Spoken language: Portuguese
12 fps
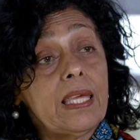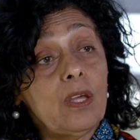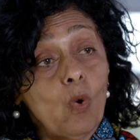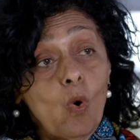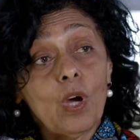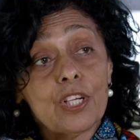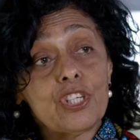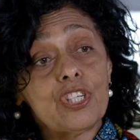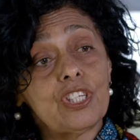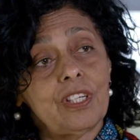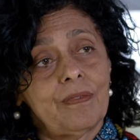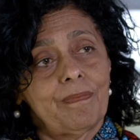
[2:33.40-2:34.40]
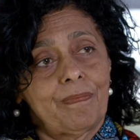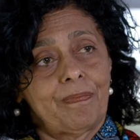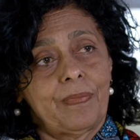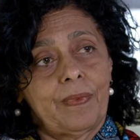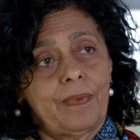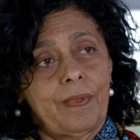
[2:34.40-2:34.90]
E hoje
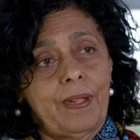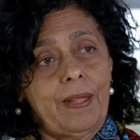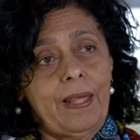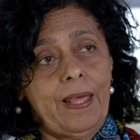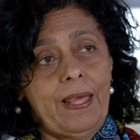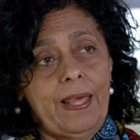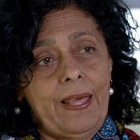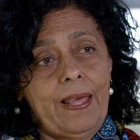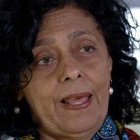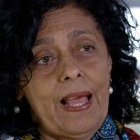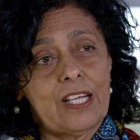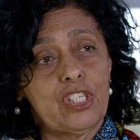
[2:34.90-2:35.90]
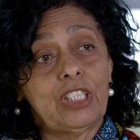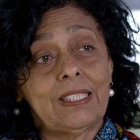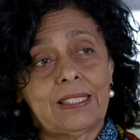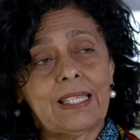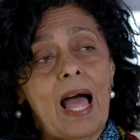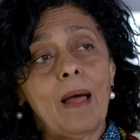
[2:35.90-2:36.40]
é, a
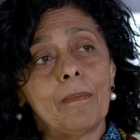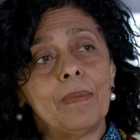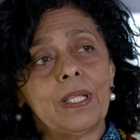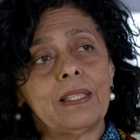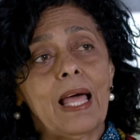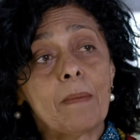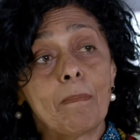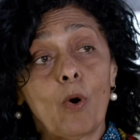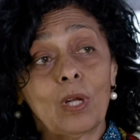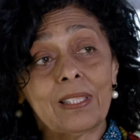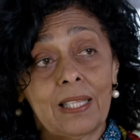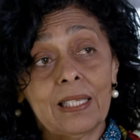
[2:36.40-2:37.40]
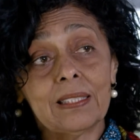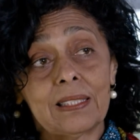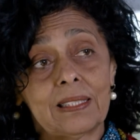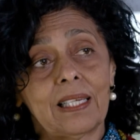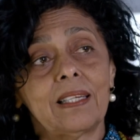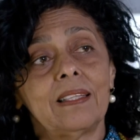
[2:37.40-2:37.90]
gente sabe da
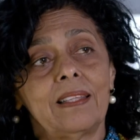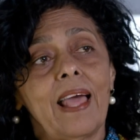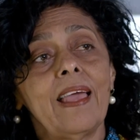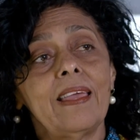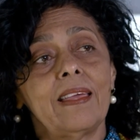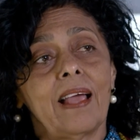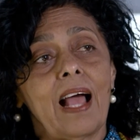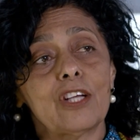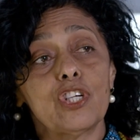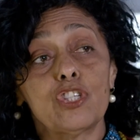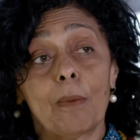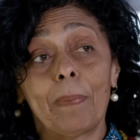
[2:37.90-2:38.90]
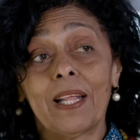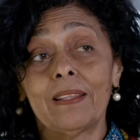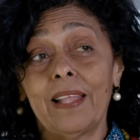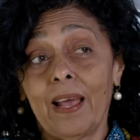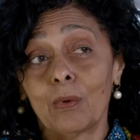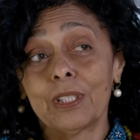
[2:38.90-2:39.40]
importância que tem a gente
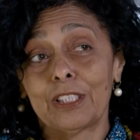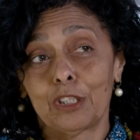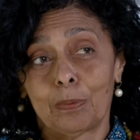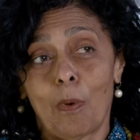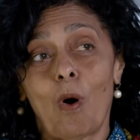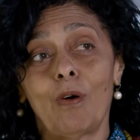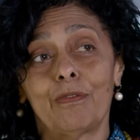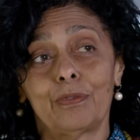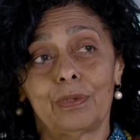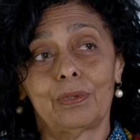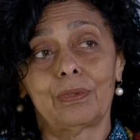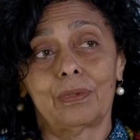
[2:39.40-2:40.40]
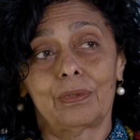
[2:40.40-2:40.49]
aprender com esses povos